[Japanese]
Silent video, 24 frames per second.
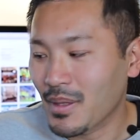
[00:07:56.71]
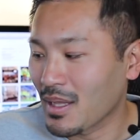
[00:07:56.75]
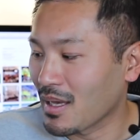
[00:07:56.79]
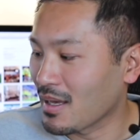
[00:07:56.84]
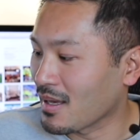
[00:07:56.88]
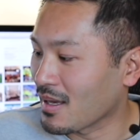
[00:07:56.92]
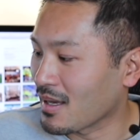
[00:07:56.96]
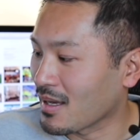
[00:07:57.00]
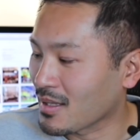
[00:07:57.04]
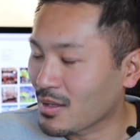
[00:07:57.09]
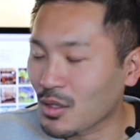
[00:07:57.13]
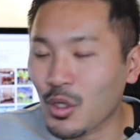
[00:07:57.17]

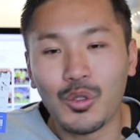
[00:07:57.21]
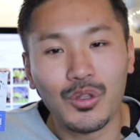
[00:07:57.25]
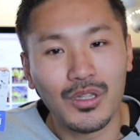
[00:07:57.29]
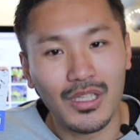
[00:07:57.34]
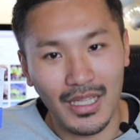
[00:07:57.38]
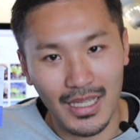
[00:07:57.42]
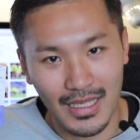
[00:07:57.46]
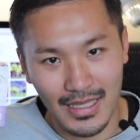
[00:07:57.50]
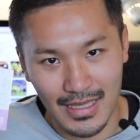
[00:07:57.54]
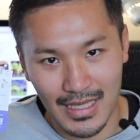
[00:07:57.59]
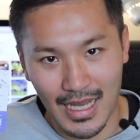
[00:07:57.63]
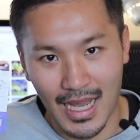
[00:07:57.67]
えー、取っ
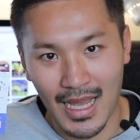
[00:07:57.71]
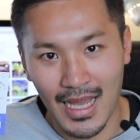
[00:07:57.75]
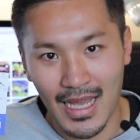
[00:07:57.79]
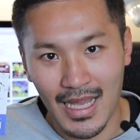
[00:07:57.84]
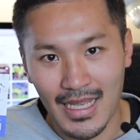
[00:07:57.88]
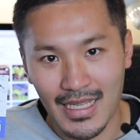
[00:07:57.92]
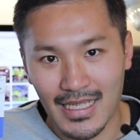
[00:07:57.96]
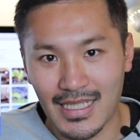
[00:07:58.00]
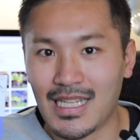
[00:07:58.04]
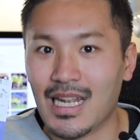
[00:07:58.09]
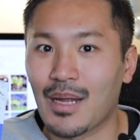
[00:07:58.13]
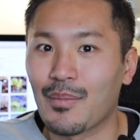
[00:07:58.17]
てですか、
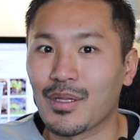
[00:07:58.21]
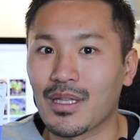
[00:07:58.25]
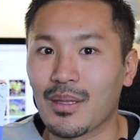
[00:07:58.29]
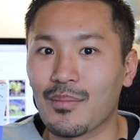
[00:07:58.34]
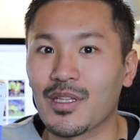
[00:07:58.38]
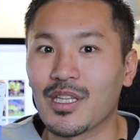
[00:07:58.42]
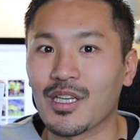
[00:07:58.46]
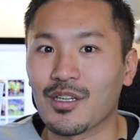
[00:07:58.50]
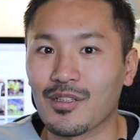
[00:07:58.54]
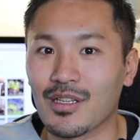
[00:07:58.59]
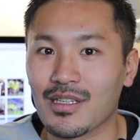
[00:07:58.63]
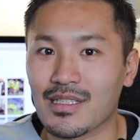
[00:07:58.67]
調べて
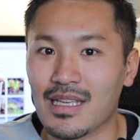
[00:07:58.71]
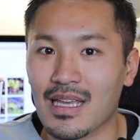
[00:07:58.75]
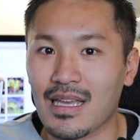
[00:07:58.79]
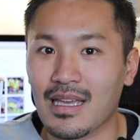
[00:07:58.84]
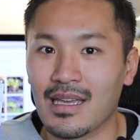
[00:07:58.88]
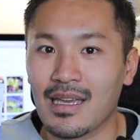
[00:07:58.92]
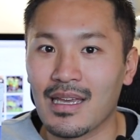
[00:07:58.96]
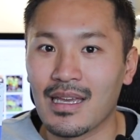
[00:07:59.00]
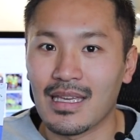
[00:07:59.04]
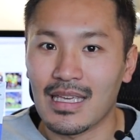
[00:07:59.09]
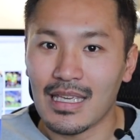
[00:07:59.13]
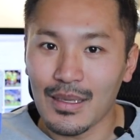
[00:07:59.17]
みてください。